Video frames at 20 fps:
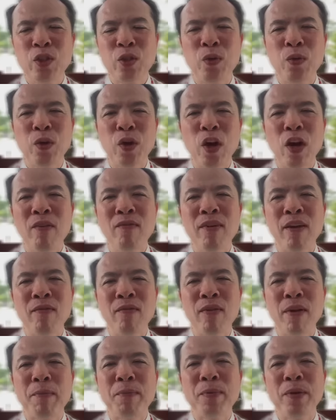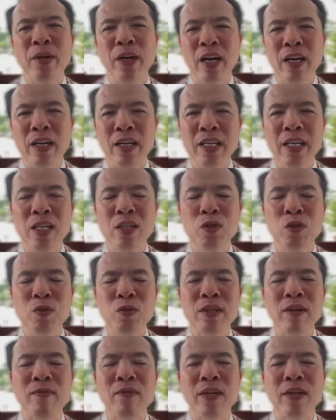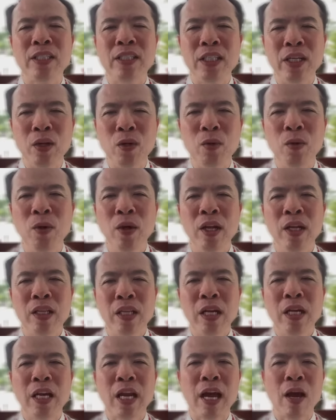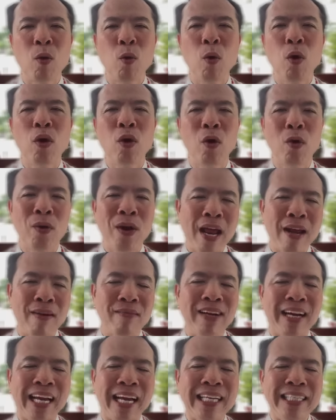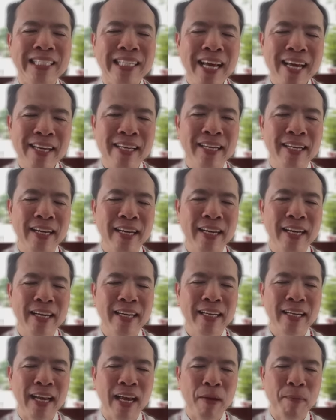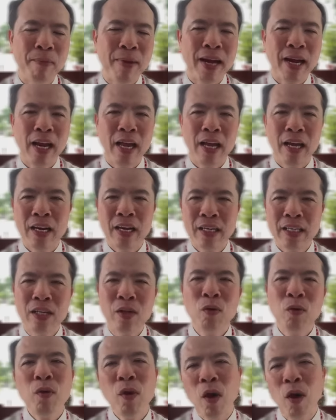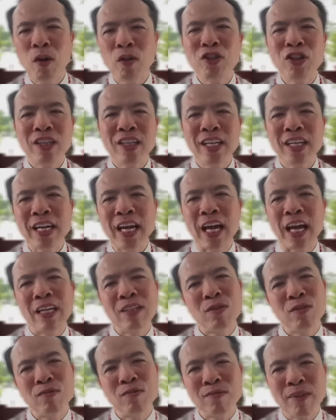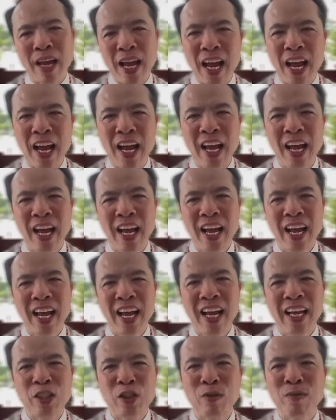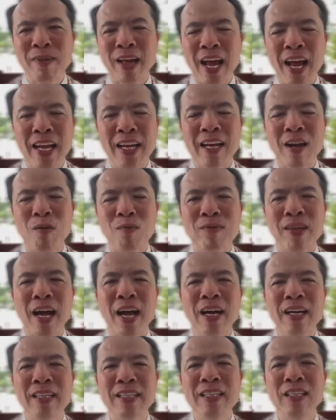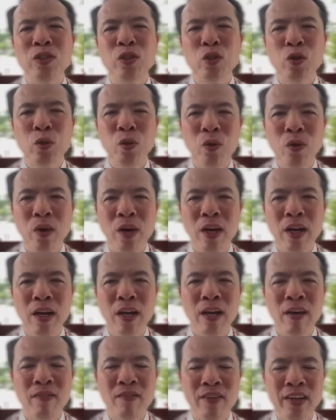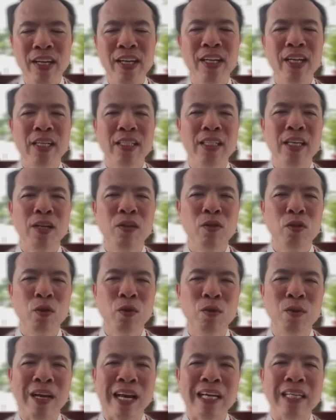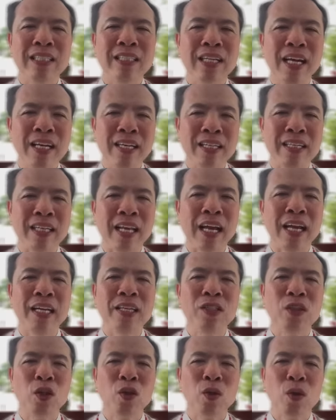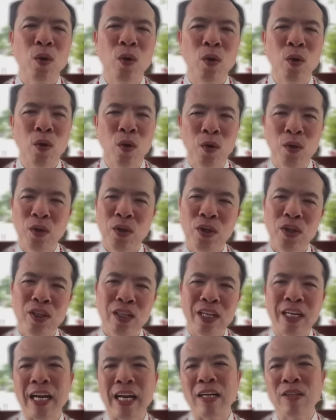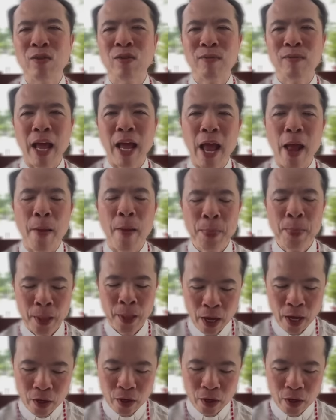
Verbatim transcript: Đức Giêsu nói về phép rửa Đức Giêsu sẽ phải chịu tức là cuộc khổ nạn và cái chết để mang lại ơn cứu độ cho tất cả chúng ta à, chúng ta hết lòng tạ ơn Thiên Chúa vì Đức Giêsu đã chết thay cho tội lỗi tất cả chúng ta